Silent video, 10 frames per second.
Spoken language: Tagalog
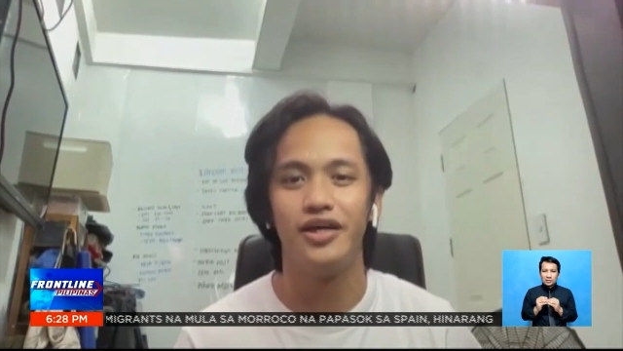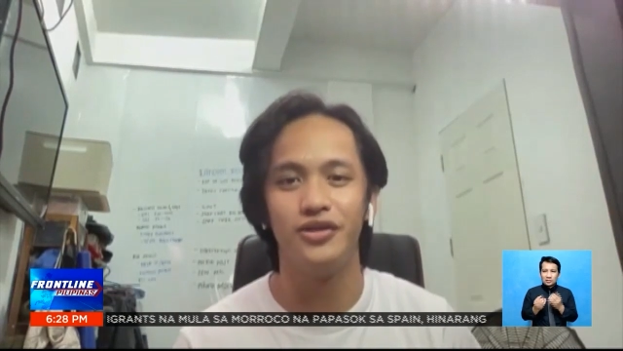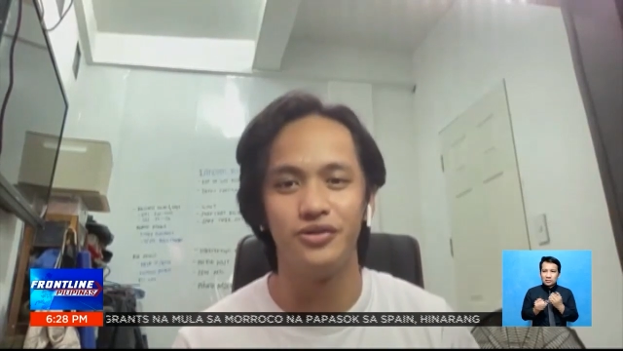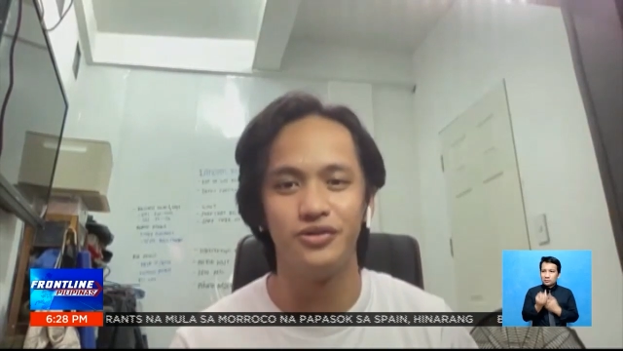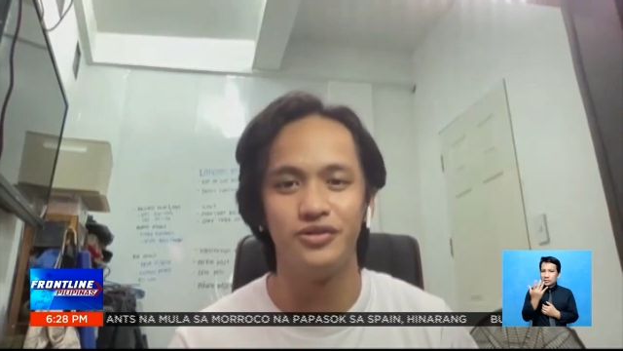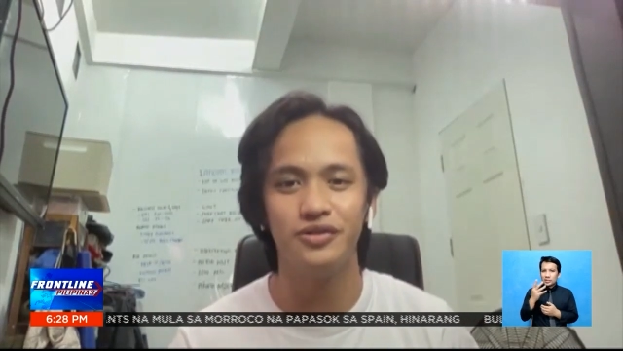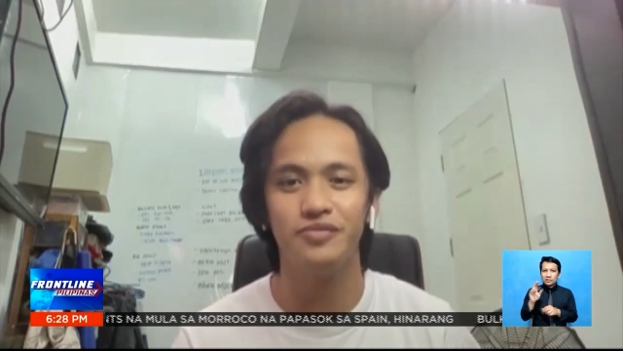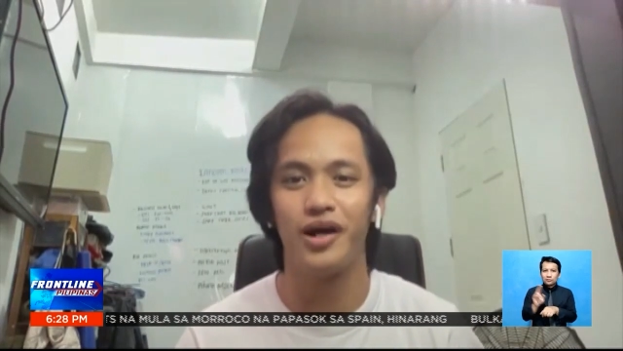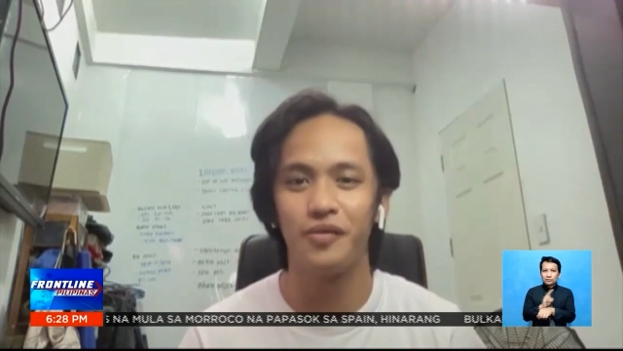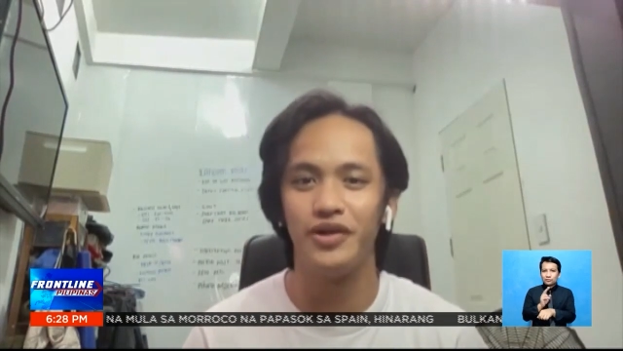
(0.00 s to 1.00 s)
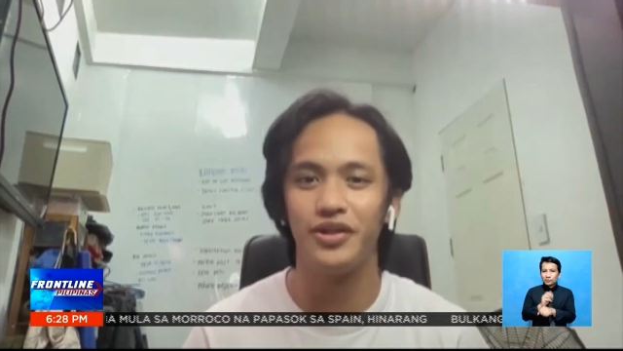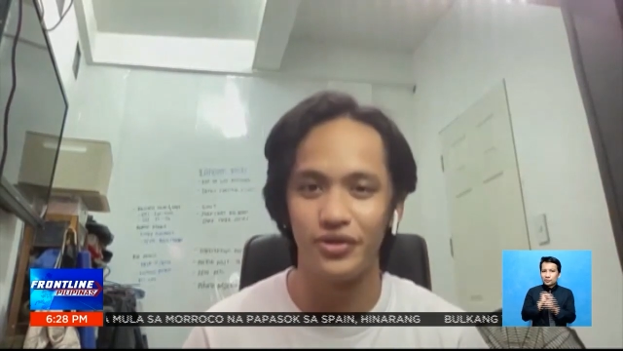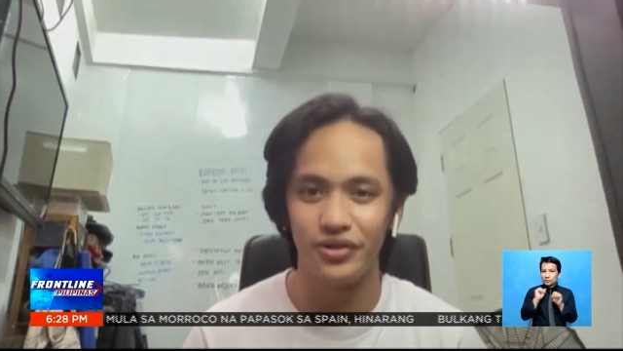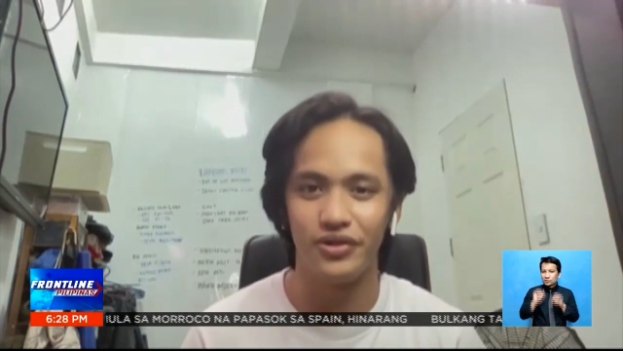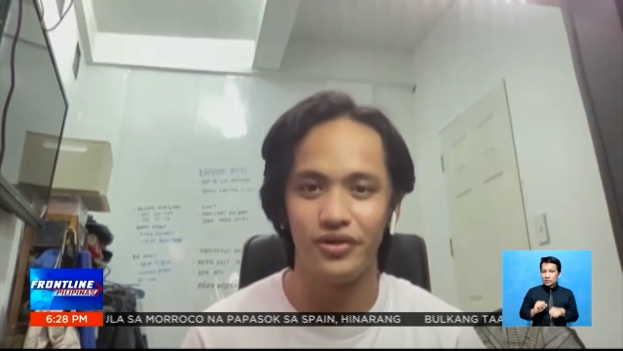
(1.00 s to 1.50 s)
yung mga
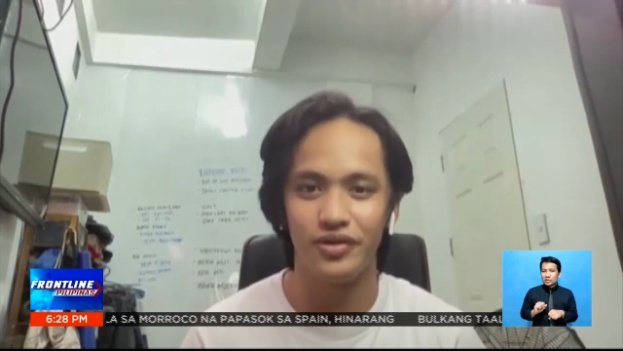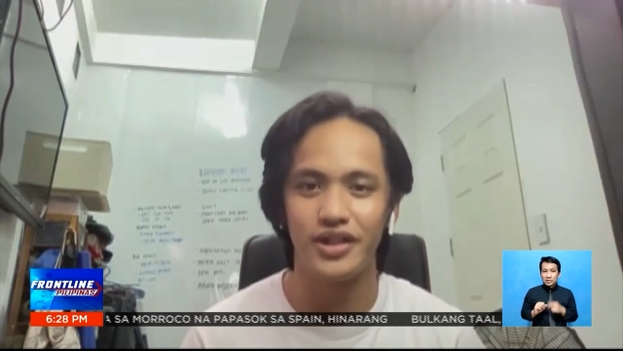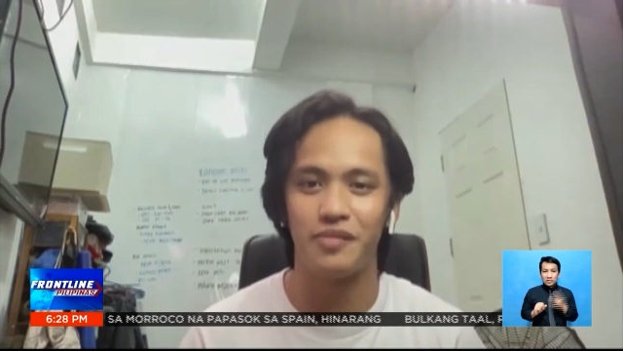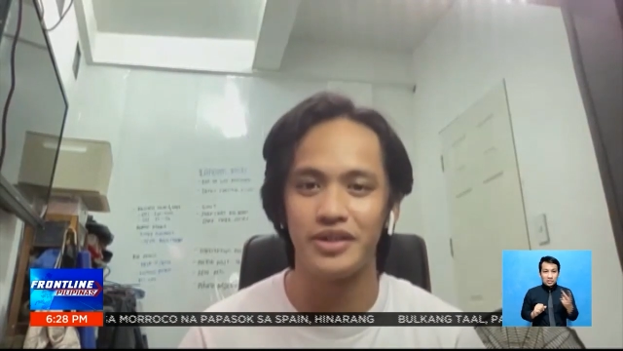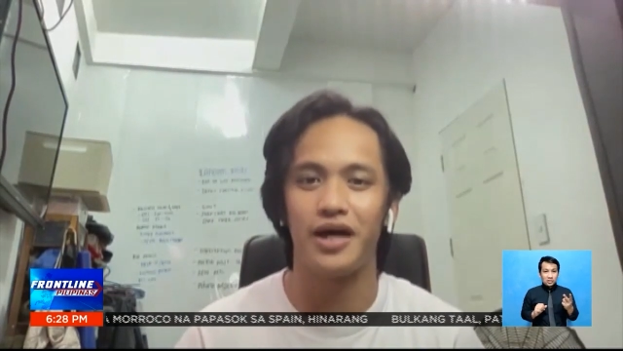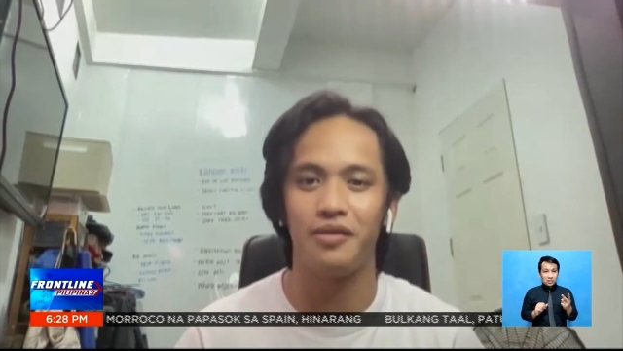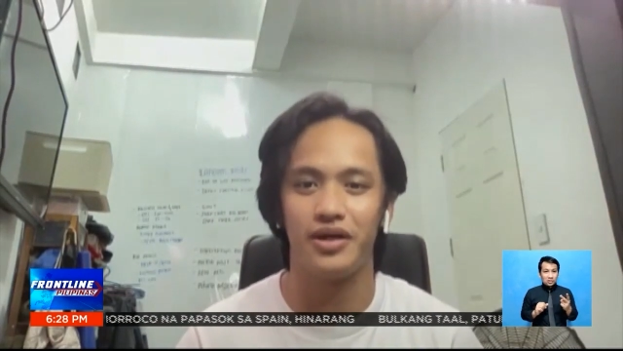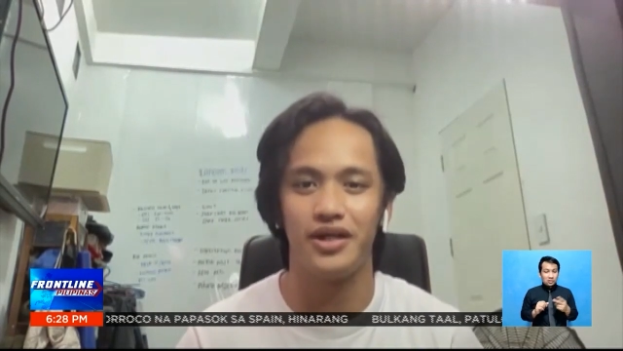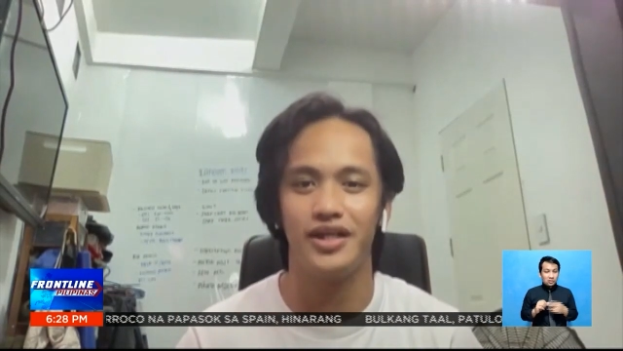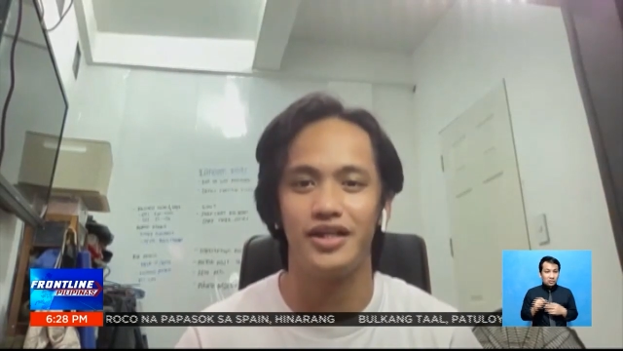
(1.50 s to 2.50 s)
filter ko sama-sama.